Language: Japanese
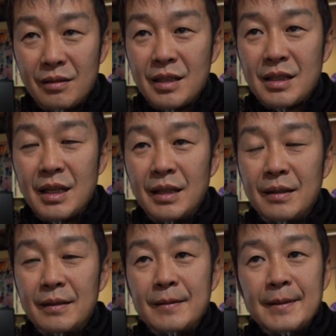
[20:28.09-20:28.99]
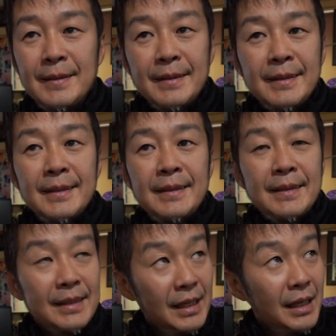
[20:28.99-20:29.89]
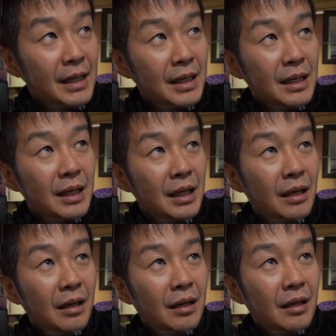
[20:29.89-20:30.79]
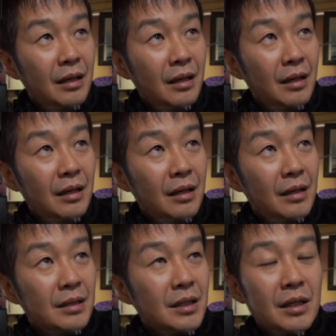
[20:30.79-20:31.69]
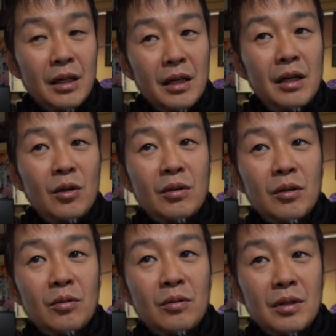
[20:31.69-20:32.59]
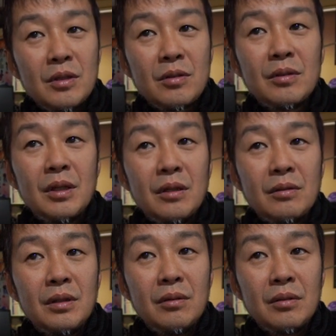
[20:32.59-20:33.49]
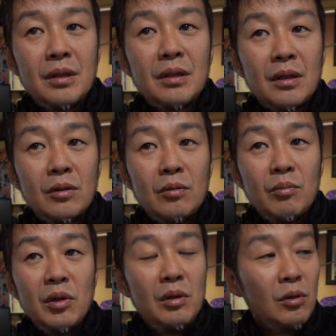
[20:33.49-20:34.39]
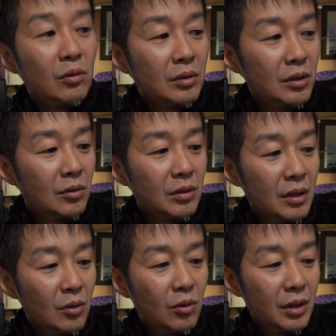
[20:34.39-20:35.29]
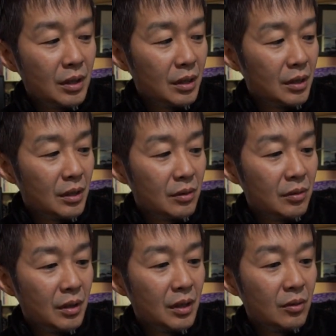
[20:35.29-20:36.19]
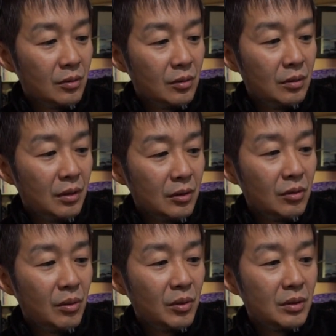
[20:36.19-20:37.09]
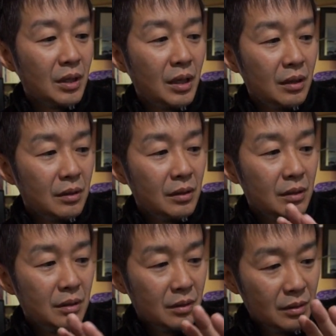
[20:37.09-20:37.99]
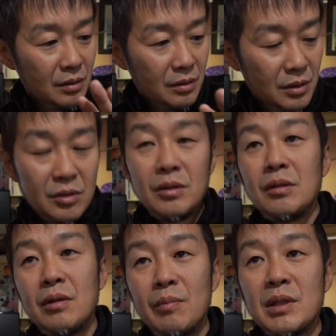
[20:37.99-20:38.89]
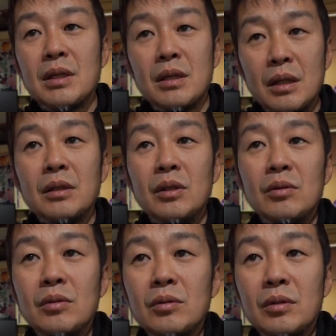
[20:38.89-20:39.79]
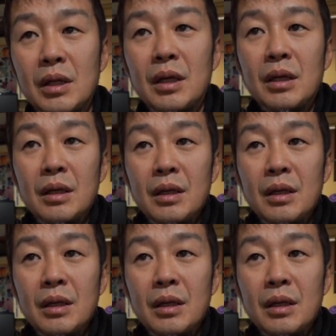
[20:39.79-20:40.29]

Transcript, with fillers: ださいで、えー、さっきねいろんなところで作ってるって言ったんだけど、まあ、いろんな人がね声かけてくれたのとあとは僕が作ってくれませんかということで、